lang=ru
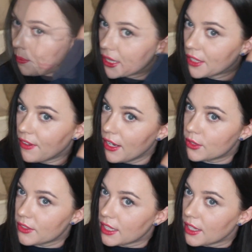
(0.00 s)

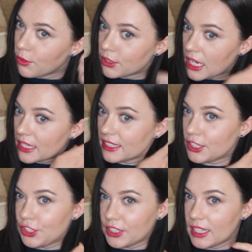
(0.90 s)
покрывается вот этой вот как
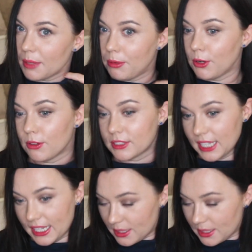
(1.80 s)
защитной пленкой,